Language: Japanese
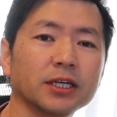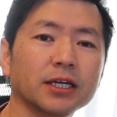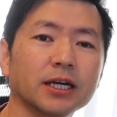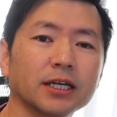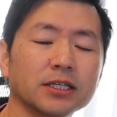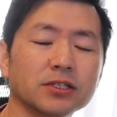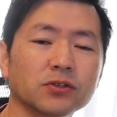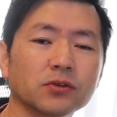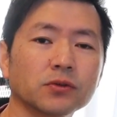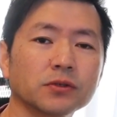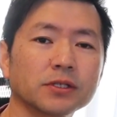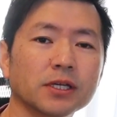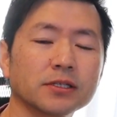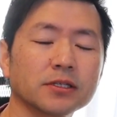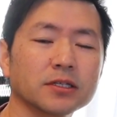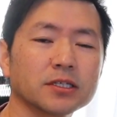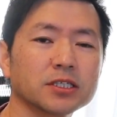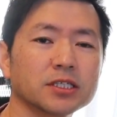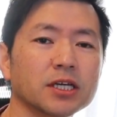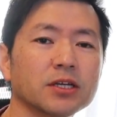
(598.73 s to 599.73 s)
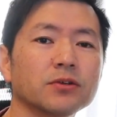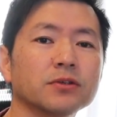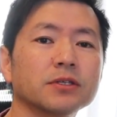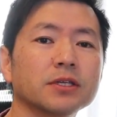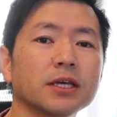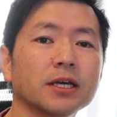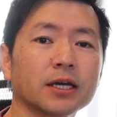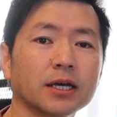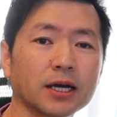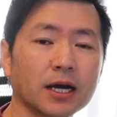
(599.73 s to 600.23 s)
ギガバイト に増設してる
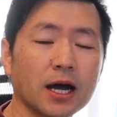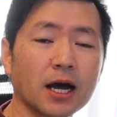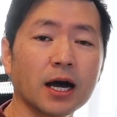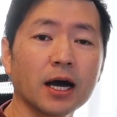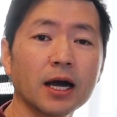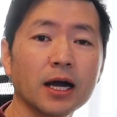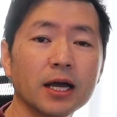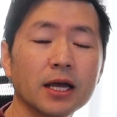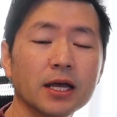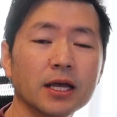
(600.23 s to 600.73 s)
せいか、